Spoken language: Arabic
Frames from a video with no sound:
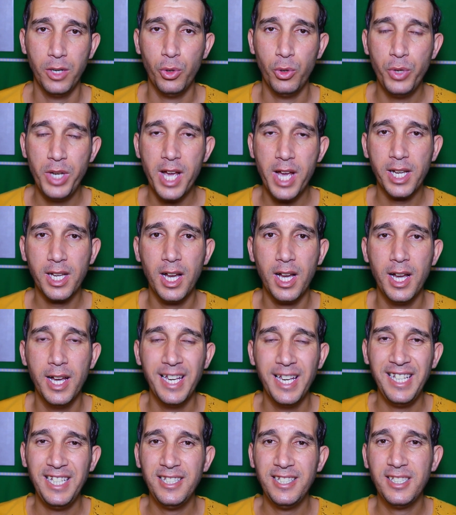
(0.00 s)
هناك
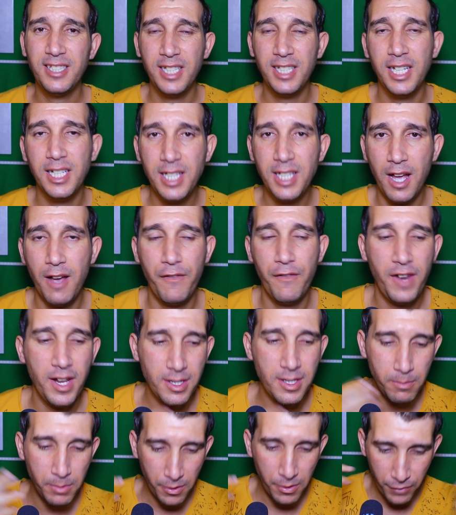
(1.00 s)
استهداف
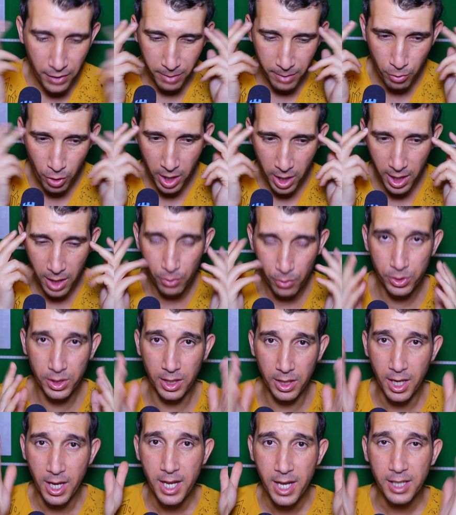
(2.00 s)
لازم تفهموه
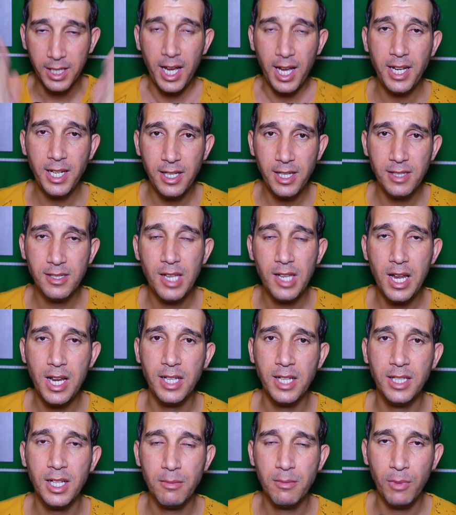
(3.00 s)
اخوتي كان انسان
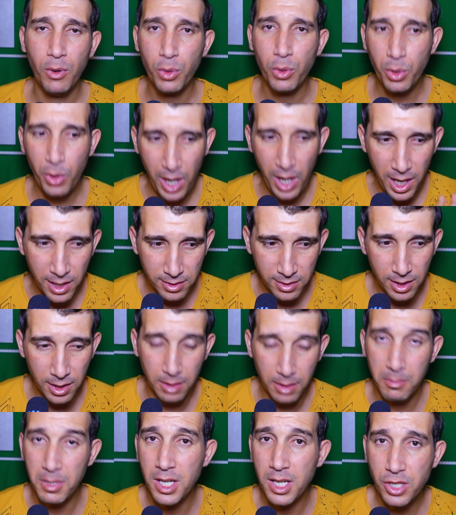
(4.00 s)
يدير موضوع
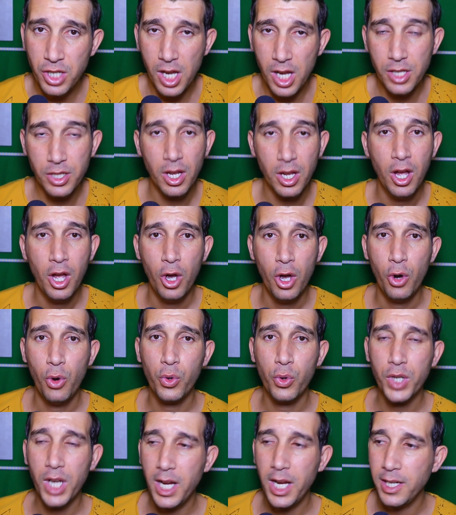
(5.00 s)
حصري ما ينجحش
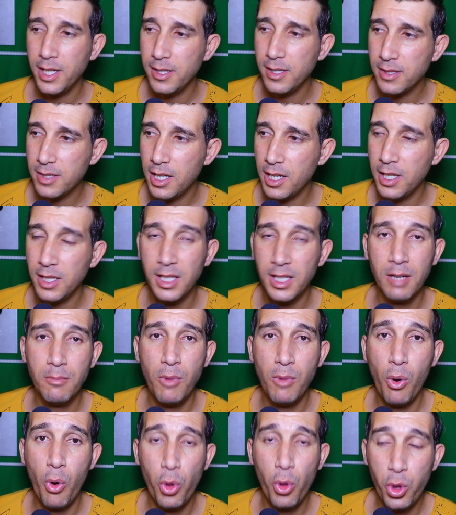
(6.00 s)
وكان انسان يدير
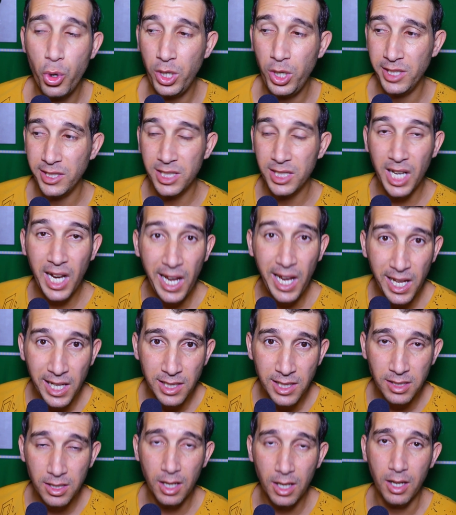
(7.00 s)
موضوع
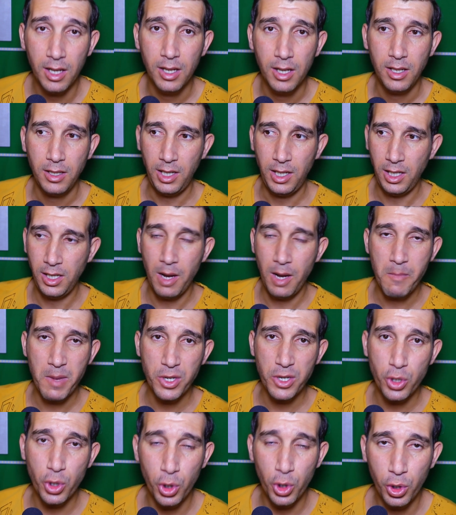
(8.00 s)
الترند يعني
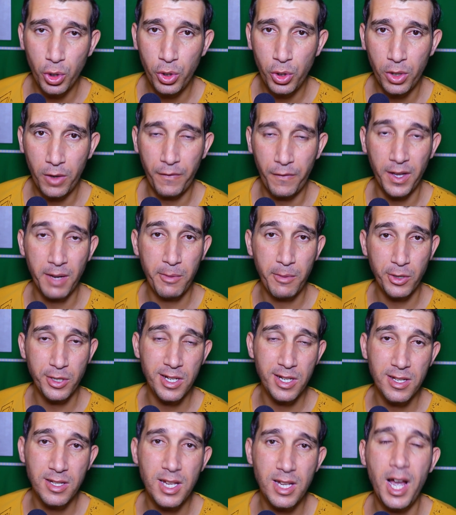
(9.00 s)
المشهور في
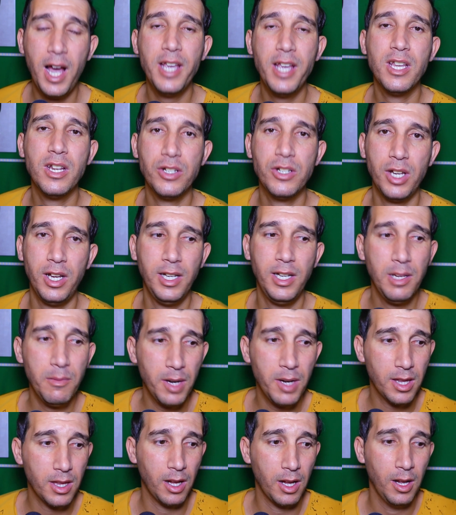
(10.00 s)
24 ساعة ينجح
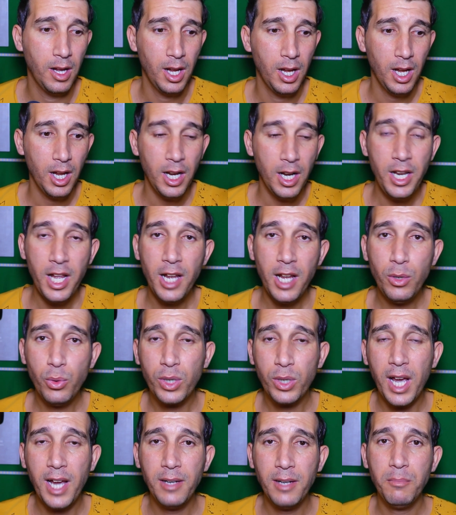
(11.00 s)
لماذا؟ لأنه
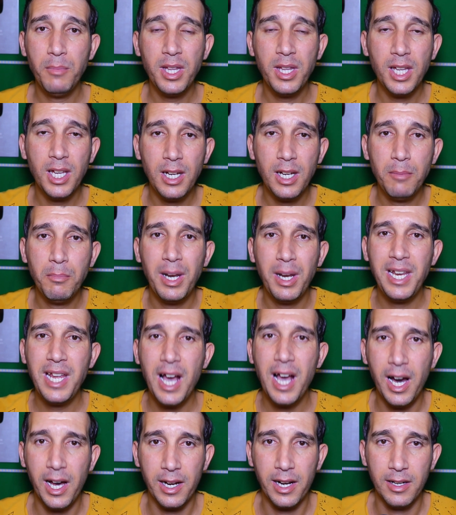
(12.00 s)
كان مثلا
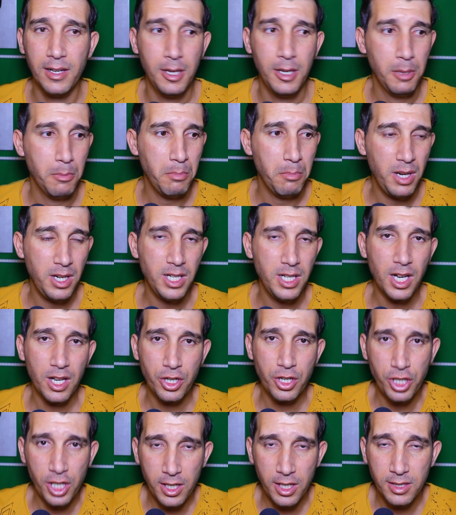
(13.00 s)
مليار مليار
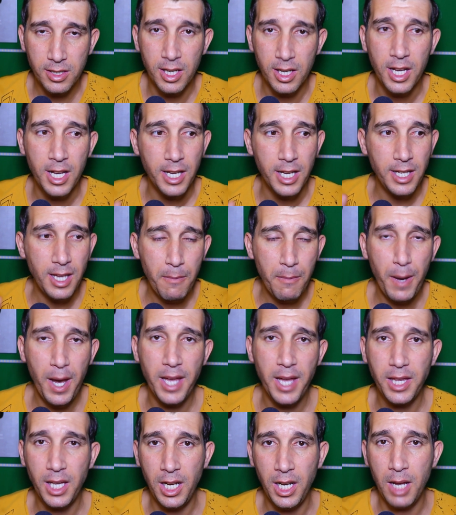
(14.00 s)
شخص
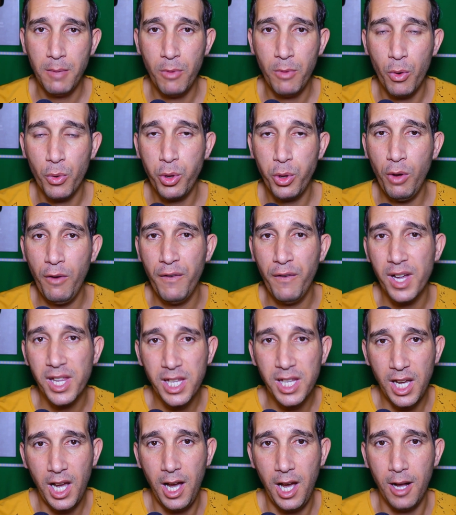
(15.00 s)
يبحث على موضوع
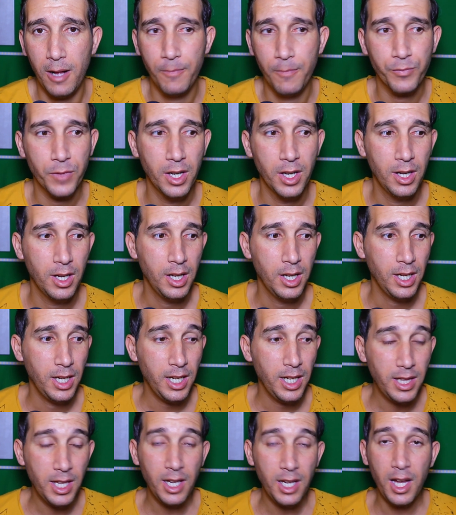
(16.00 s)
فضيحة
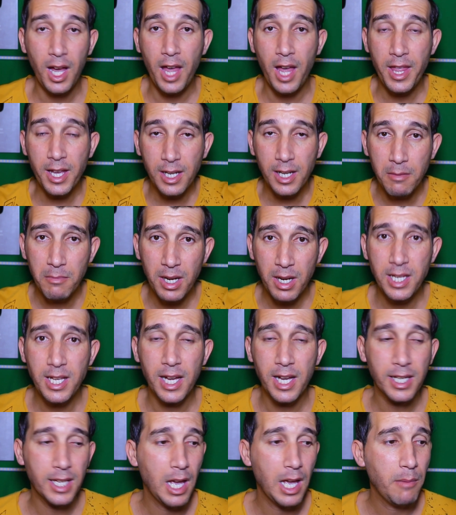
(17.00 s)
اذا هذاك
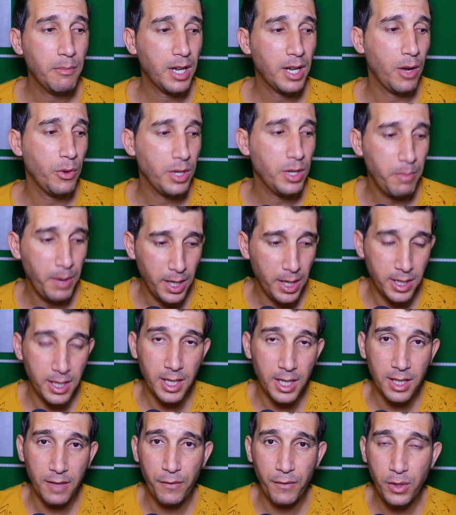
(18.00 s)
المليار كامل راح يبحث
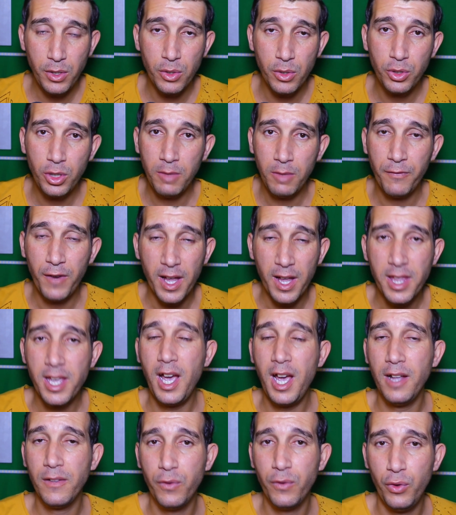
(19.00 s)
يكتب في اليوتيوب
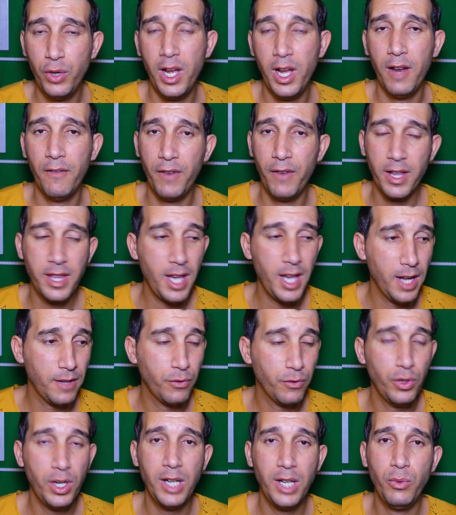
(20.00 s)
فضيحه فلان فضيحه
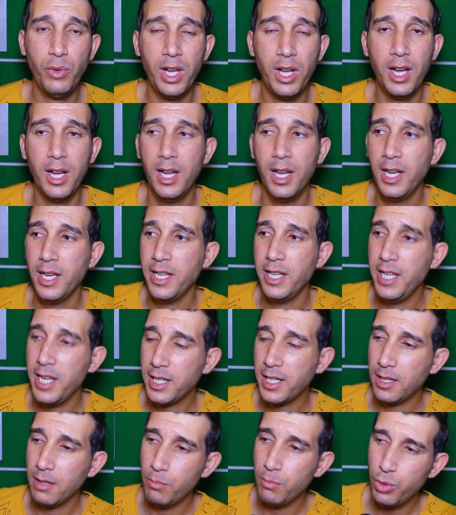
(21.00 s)
فلان ولا
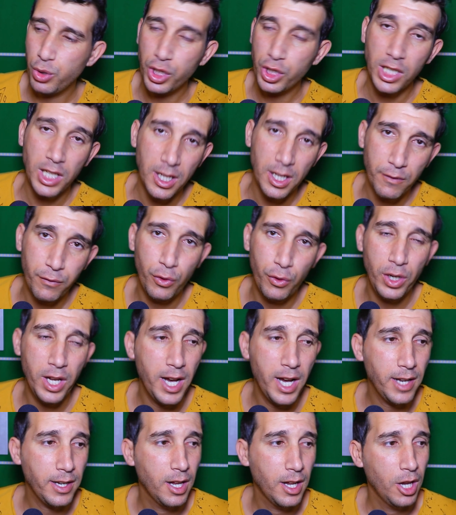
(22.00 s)
يكتب مشكله
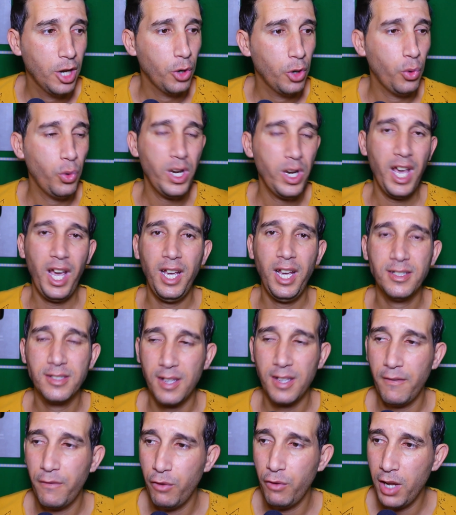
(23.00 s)
فلان ولا
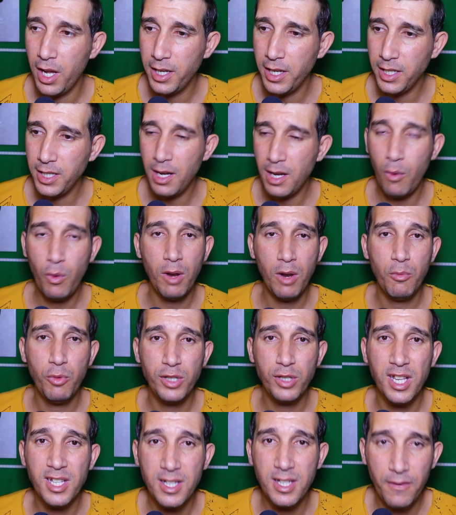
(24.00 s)
حصه الفلانيه ولا
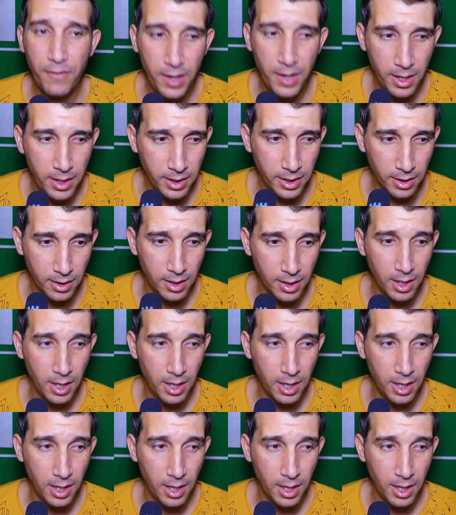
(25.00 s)
مسلسل فلاني